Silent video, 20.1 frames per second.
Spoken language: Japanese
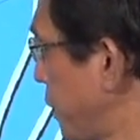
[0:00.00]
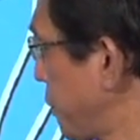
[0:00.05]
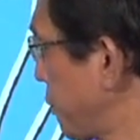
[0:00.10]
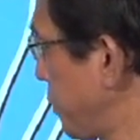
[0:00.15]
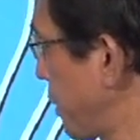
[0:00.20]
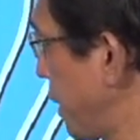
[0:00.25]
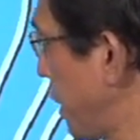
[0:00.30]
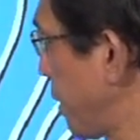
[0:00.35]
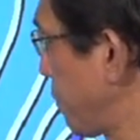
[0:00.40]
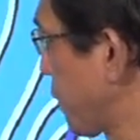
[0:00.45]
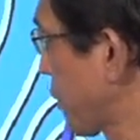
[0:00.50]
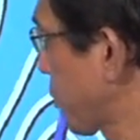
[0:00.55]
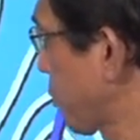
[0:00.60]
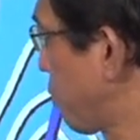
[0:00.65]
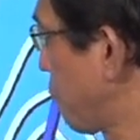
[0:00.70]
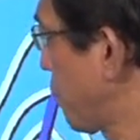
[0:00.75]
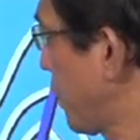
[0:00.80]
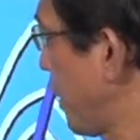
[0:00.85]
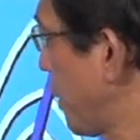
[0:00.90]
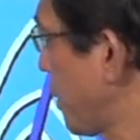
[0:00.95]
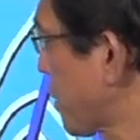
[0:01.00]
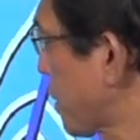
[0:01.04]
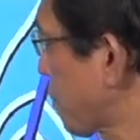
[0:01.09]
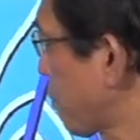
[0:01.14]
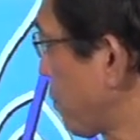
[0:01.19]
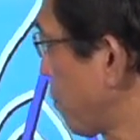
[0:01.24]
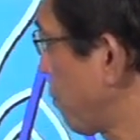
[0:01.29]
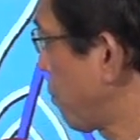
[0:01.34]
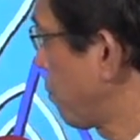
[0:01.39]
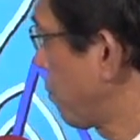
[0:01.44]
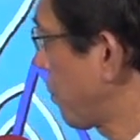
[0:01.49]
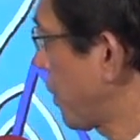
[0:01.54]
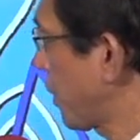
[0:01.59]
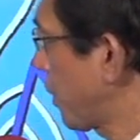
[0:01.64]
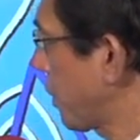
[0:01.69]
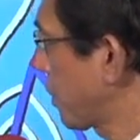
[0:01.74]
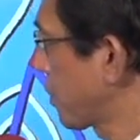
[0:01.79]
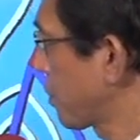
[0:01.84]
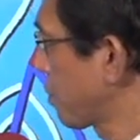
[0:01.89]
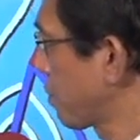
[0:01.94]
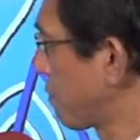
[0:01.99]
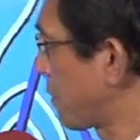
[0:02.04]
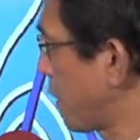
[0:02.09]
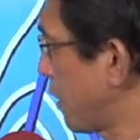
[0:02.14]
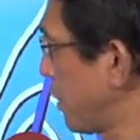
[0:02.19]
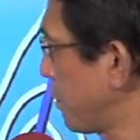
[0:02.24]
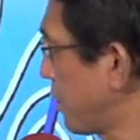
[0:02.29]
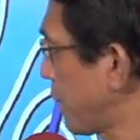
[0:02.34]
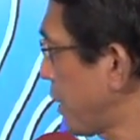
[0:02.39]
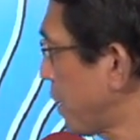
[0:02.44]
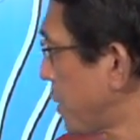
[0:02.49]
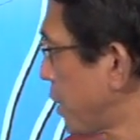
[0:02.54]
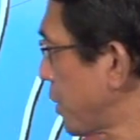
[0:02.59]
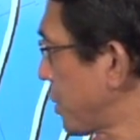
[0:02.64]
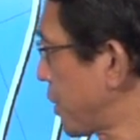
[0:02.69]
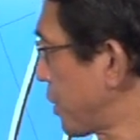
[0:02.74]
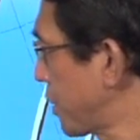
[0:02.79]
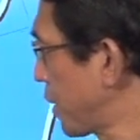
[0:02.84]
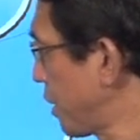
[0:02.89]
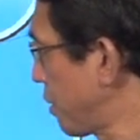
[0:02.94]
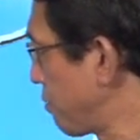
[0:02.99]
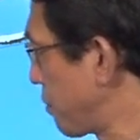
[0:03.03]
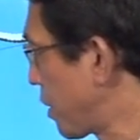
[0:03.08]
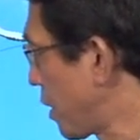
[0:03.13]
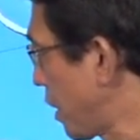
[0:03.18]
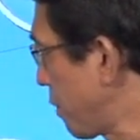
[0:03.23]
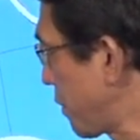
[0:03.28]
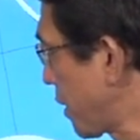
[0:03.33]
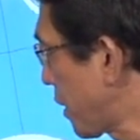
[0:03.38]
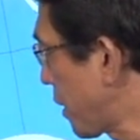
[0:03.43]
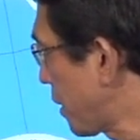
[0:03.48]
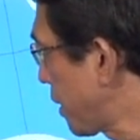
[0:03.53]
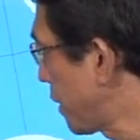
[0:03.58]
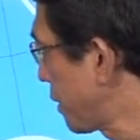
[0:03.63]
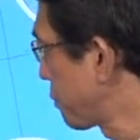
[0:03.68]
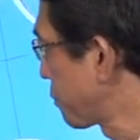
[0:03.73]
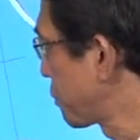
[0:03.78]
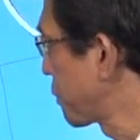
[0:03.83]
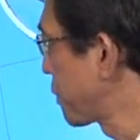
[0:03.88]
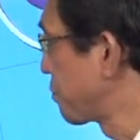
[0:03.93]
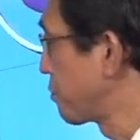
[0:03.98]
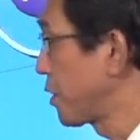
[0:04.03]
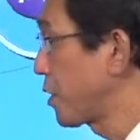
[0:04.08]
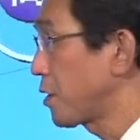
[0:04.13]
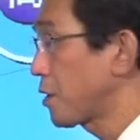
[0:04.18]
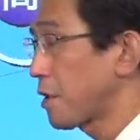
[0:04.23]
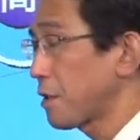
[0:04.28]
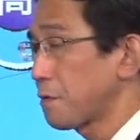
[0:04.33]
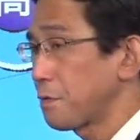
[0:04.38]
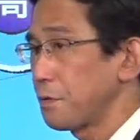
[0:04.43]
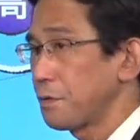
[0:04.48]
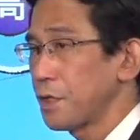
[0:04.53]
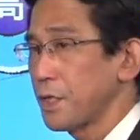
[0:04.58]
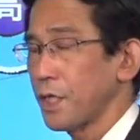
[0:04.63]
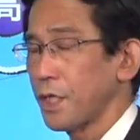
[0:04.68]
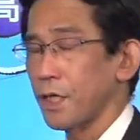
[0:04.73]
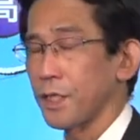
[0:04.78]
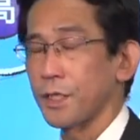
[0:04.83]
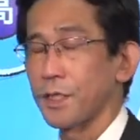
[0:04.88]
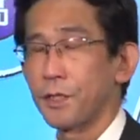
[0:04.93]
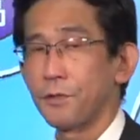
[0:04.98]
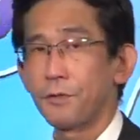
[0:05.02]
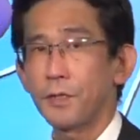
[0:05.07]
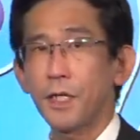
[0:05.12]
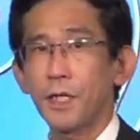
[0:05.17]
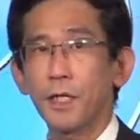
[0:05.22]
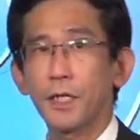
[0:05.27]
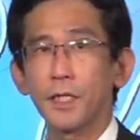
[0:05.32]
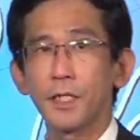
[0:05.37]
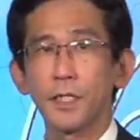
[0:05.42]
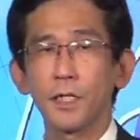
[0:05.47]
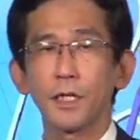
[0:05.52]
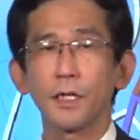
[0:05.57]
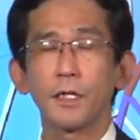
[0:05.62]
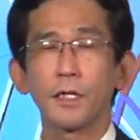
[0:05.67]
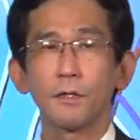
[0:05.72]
上にあります高気圧この高気圧を回る形で南からの湿った空気が広い範囲に流